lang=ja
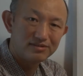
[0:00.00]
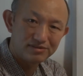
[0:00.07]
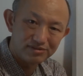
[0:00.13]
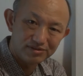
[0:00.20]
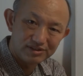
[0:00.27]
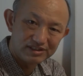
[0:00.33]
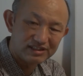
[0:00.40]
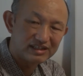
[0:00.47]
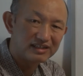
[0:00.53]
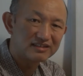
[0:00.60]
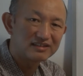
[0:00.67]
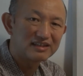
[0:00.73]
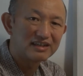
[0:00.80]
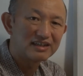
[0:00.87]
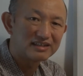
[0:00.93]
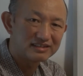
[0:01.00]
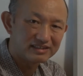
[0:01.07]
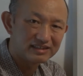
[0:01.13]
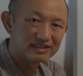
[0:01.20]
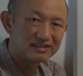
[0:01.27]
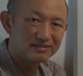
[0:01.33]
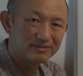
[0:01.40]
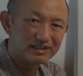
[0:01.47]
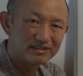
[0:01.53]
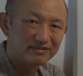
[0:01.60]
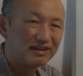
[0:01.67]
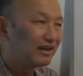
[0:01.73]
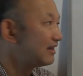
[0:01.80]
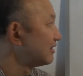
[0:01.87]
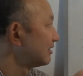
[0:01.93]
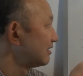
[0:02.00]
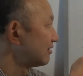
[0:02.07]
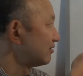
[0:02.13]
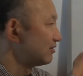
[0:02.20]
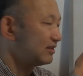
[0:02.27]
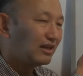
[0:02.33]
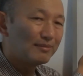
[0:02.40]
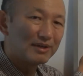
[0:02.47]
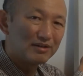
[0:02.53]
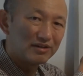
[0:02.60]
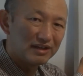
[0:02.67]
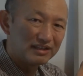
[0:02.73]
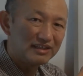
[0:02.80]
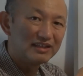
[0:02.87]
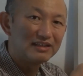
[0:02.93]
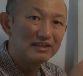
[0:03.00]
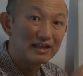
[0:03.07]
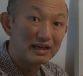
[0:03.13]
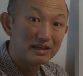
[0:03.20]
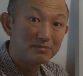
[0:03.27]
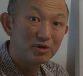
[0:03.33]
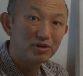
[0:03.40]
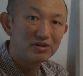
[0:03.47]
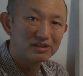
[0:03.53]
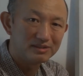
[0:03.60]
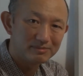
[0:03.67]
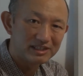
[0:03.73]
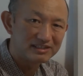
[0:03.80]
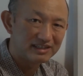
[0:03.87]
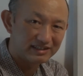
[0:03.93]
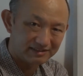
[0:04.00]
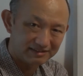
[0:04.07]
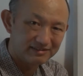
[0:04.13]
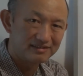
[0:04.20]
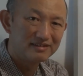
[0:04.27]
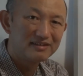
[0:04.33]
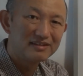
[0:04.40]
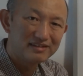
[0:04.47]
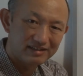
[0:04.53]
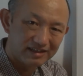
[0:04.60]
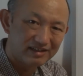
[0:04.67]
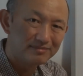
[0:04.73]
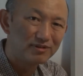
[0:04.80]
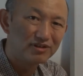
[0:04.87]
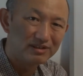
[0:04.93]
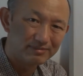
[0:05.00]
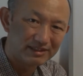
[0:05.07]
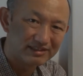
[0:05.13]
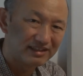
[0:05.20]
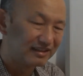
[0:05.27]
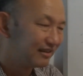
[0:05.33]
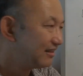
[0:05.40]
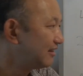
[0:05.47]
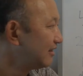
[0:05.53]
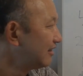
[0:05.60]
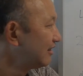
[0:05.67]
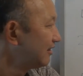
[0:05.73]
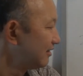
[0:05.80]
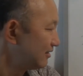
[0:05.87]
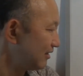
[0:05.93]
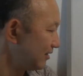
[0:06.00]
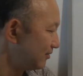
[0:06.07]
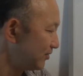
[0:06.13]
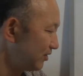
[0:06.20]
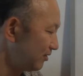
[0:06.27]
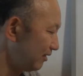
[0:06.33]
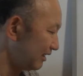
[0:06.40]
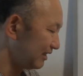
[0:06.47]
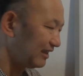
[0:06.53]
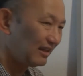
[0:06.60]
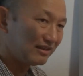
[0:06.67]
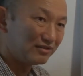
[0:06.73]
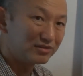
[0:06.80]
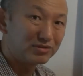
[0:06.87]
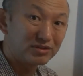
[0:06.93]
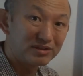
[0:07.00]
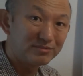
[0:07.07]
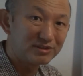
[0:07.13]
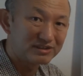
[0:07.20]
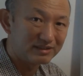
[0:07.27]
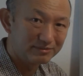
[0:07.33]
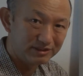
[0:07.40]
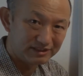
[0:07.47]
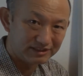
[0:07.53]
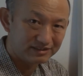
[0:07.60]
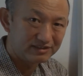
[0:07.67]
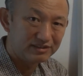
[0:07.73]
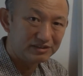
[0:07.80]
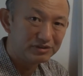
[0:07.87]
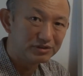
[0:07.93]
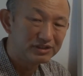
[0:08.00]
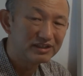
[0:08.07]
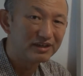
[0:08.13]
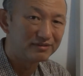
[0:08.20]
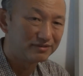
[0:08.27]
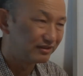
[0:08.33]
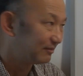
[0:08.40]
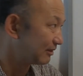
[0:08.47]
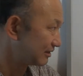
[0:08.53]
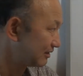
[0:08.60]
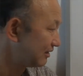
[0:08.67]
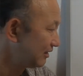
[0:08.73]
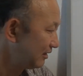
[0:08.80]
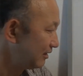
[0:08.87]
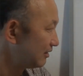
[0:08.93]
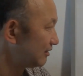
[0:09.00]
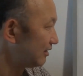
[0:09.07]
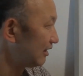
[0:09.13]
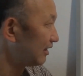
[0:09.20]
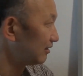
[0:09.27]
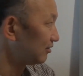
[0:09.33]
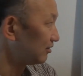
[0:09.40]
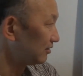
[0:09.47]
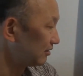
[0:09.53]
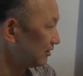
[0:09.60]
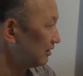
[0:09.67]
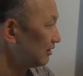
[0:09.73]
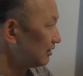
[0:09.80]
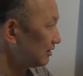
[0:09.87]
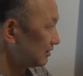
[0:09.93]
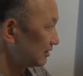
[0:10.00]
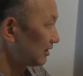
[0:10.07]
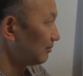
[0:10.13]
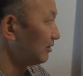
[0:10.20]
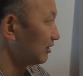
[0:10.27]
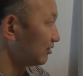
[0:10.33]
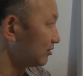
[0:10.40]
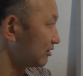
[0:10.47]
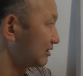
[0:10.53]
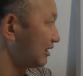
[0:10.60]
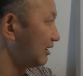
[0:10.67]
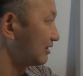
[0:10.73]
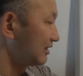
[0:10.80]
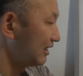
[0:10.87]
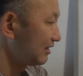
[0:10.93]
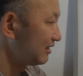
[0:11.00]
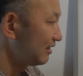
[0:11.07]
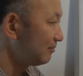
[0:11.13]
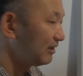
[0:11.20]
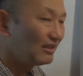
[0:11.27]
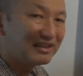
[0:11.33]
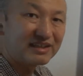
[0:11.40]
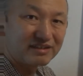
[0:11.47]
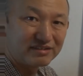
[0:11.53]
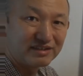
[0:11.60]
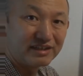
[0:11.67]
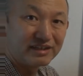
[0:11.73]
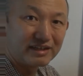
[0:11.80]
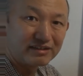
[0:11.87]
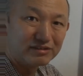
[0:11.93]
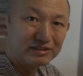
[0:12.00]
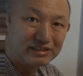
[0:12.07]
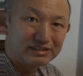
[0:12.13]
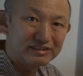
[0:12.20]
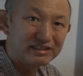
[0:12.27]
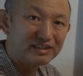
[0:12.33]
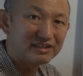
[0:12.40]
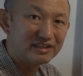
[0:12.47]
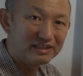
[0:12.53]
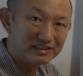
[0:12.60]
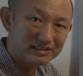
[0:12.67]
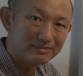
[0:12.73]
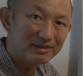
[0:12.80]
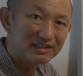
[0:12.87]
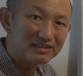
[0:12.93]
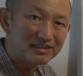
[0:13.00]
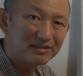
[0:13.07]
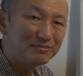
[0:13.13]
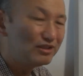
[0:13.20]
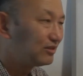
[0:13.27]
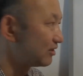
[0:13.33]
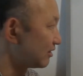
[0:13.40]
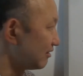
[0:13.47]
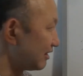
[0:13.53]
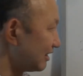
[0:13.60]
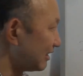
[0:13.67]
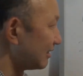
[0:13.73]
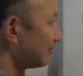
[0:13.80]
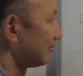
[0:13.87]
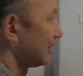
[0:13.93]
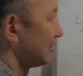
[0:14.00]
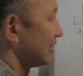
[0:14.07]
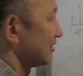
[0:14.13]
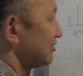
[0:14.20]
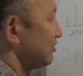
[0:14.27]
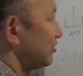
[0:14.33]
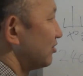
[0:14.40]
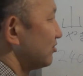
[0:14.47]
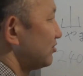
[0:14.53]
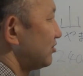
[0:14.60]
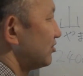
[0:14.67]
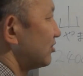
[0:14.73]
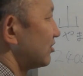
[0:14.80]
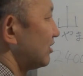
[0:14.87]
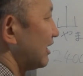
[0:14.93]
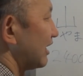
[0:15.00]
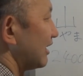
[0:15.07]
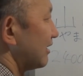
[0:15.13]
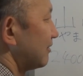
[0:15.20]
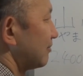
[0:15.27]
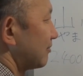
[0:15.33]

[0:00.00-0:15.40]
11月から4月までは、この山小屋に誰もいません。誰もいません。で、冬はね、あの、とても寒いです。雪が降ります。で、あの、寒いこの3000メーターだとね、あの、1年で一番寒い時はね、マイナス40度ぐらい。